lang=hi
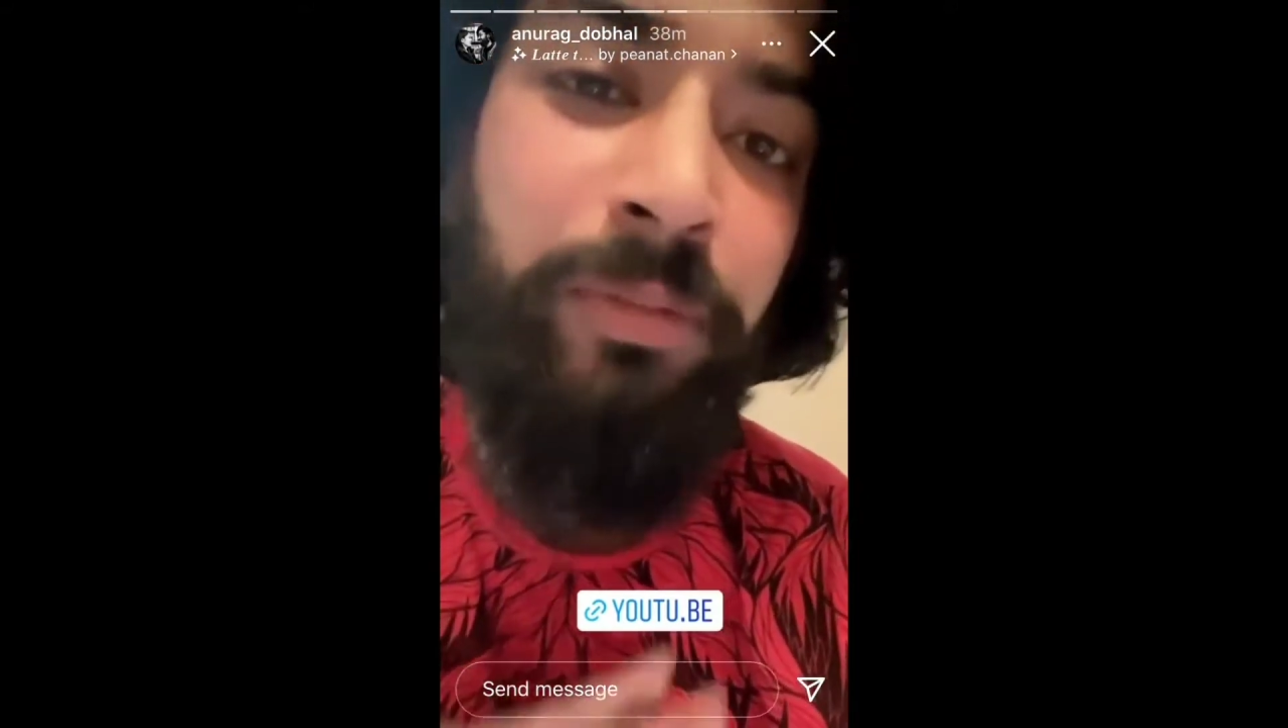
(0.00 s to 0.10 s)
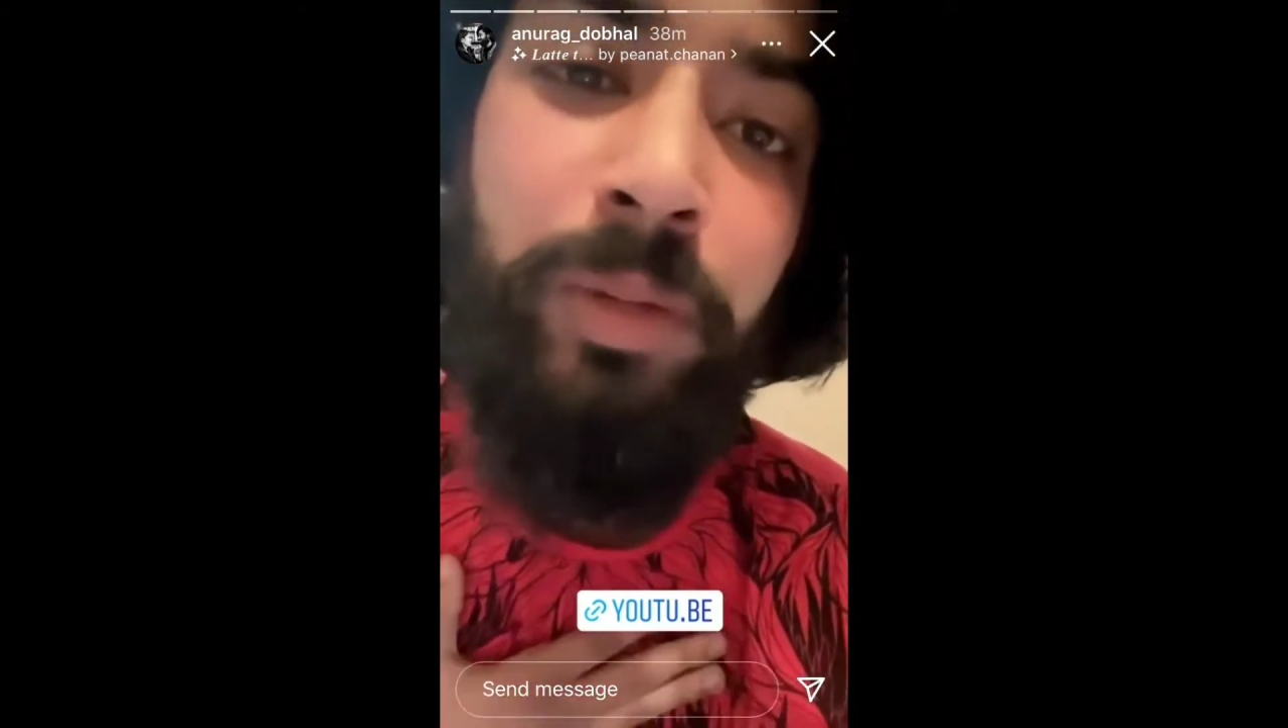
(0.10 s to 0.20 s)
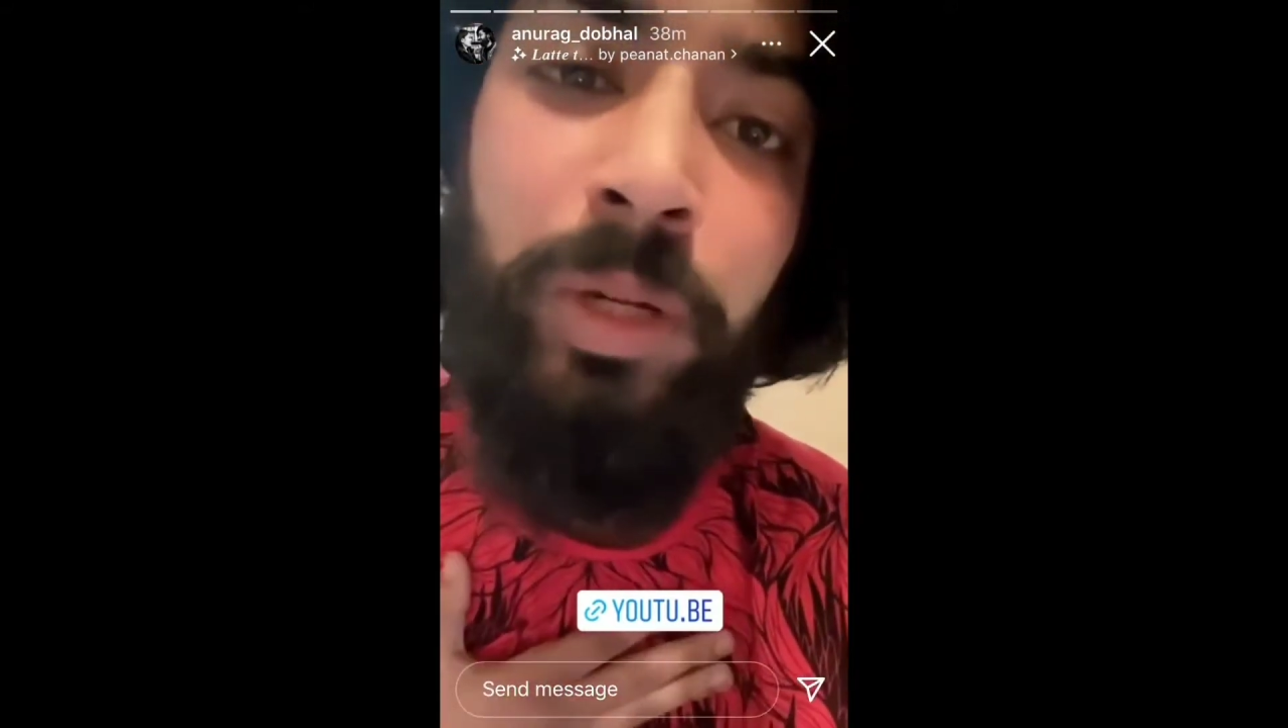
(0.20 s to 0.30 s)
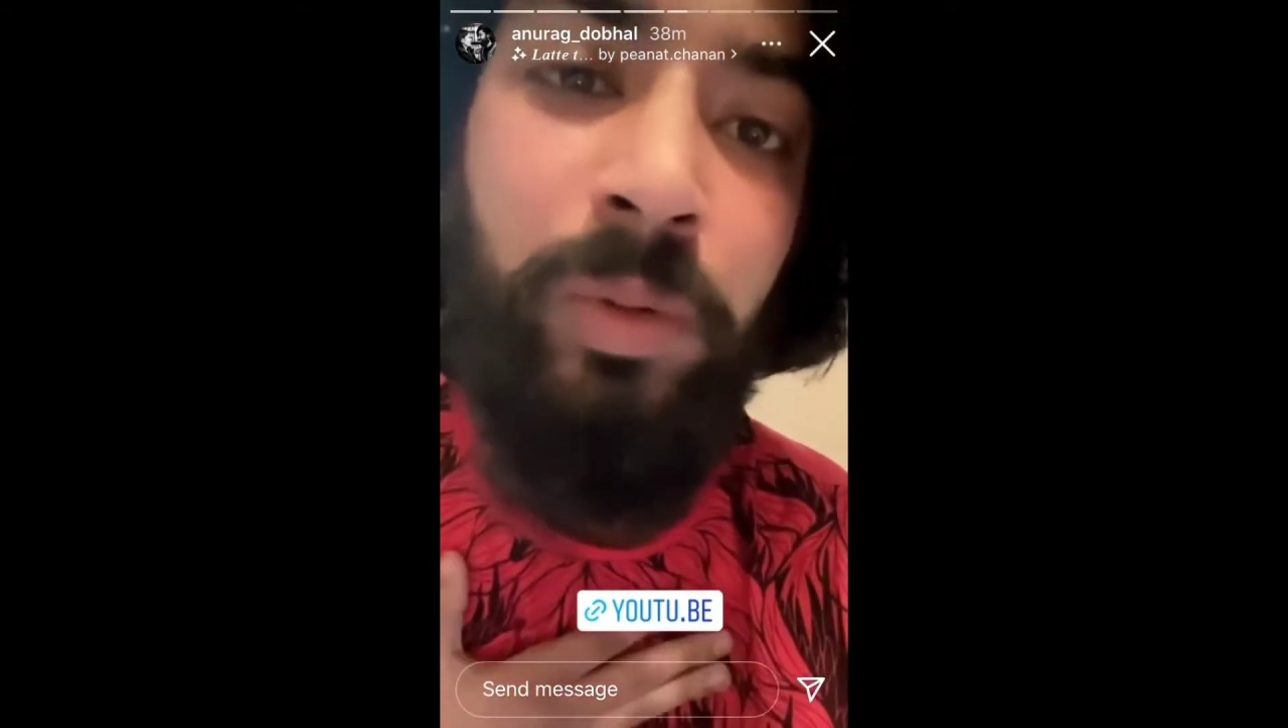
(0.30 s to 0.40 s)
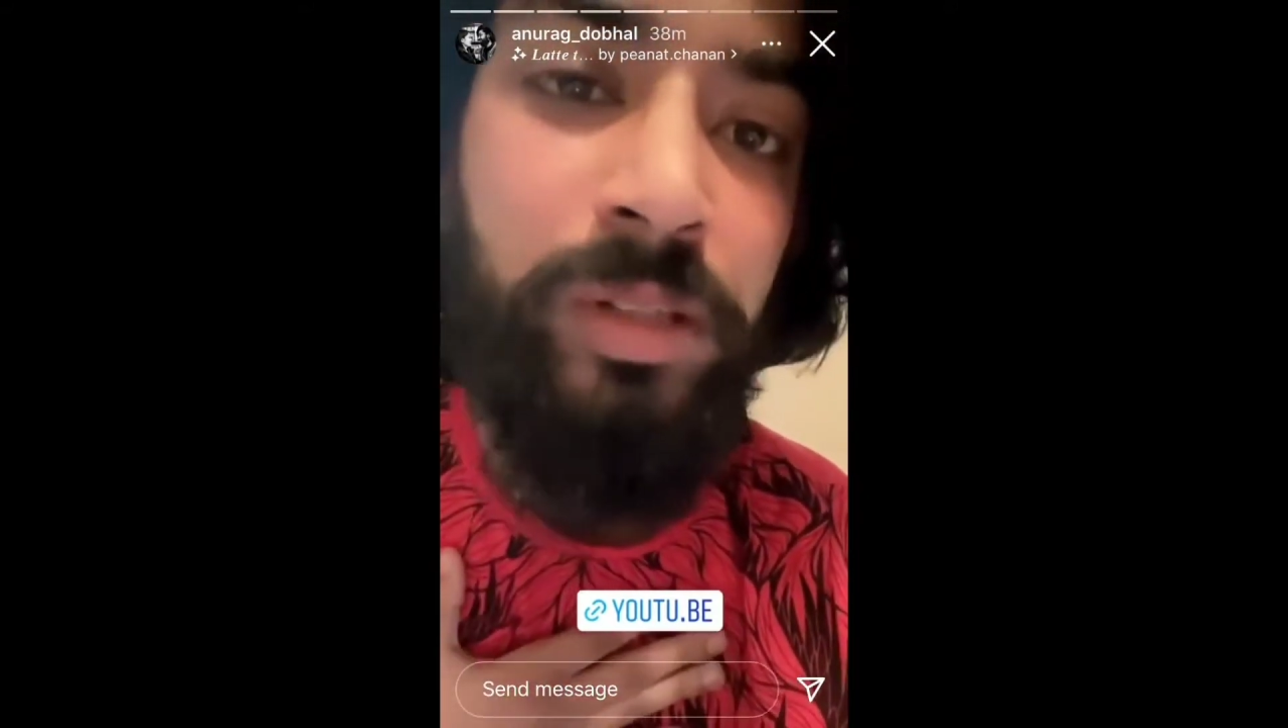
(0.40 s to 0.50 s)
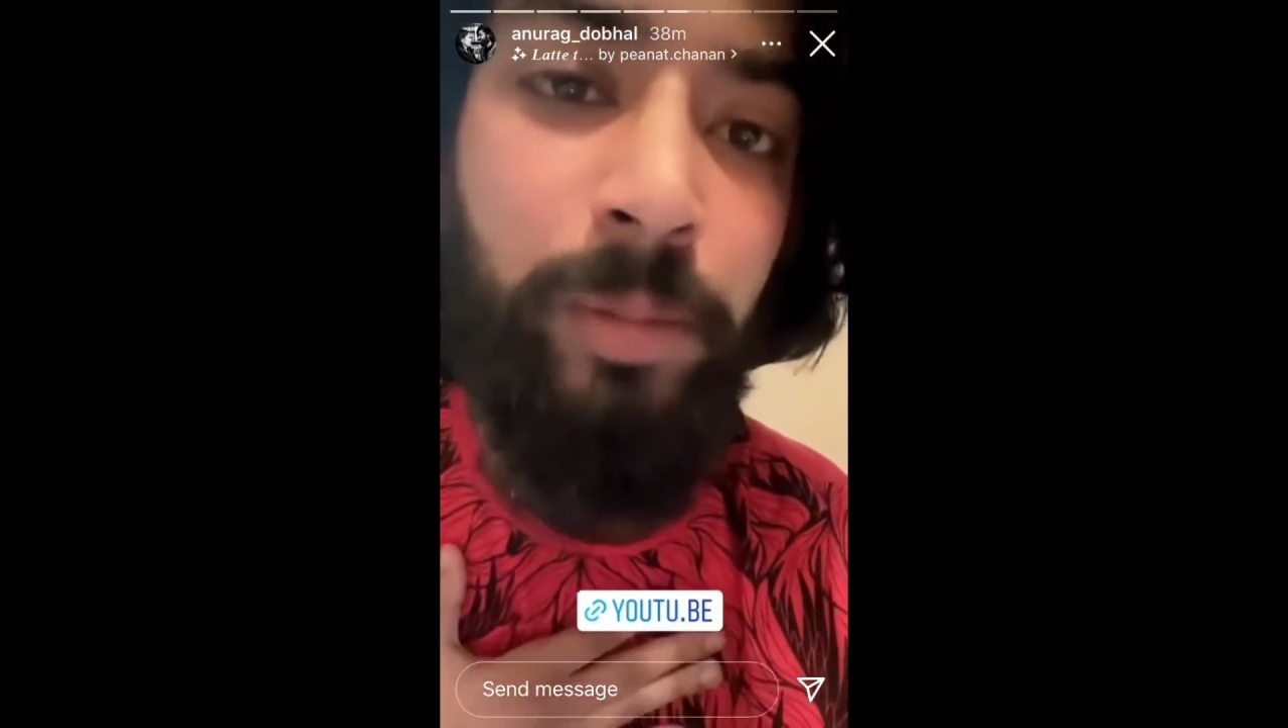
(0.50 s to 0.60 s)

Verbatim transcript: एवरी वन टू